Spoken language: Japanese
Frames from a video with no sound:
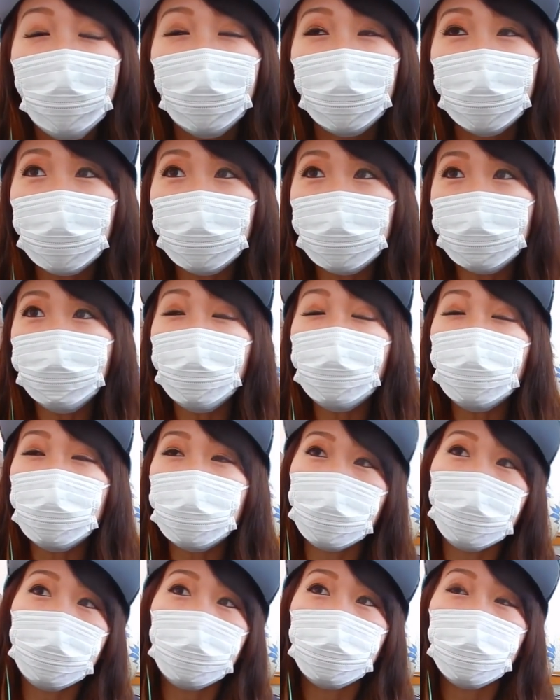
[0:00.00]
私は
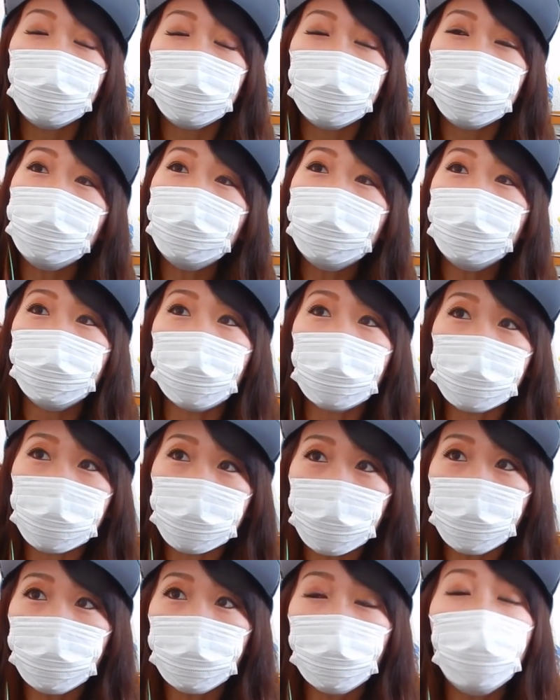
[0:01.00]
さ、すごく
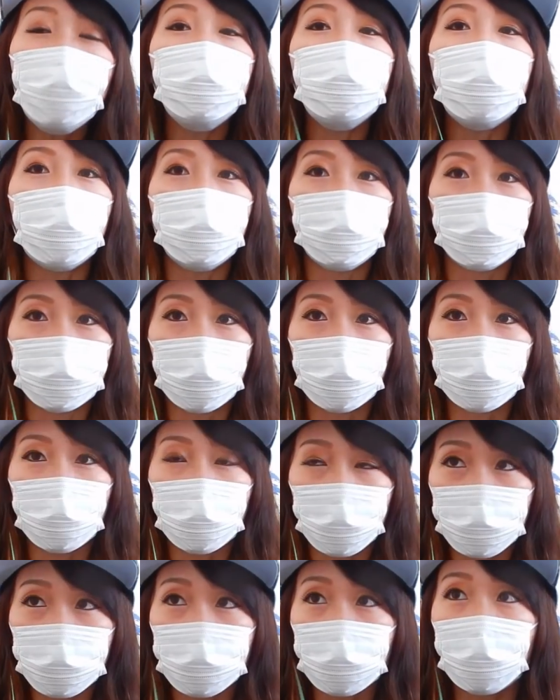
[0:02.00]
忘れっぽいタイプだ
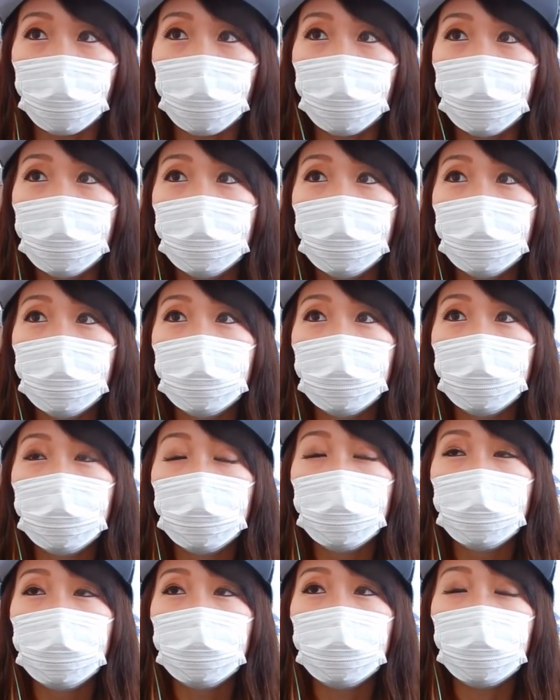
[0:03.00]
からさ、
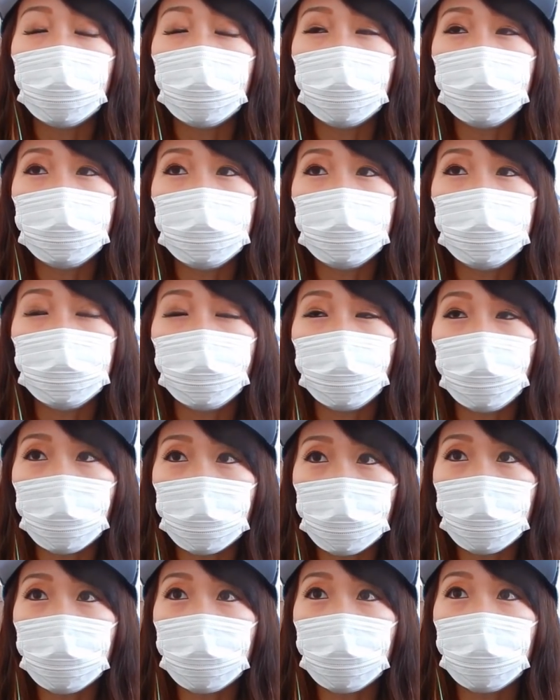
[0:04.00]
なんつうのか
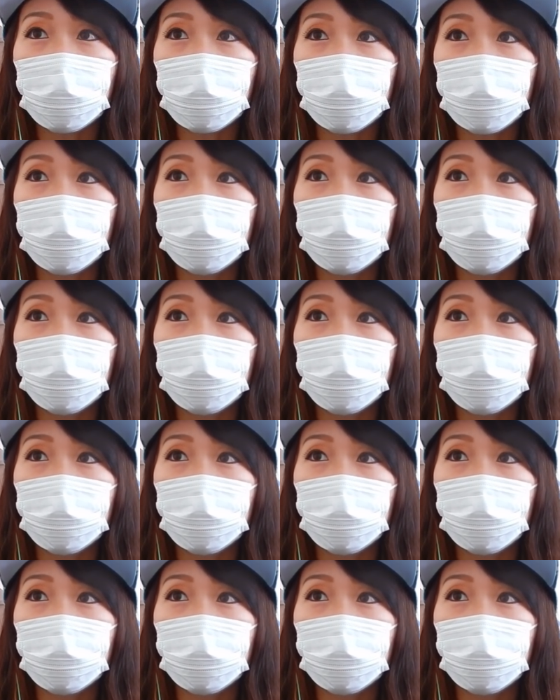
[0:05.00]
な。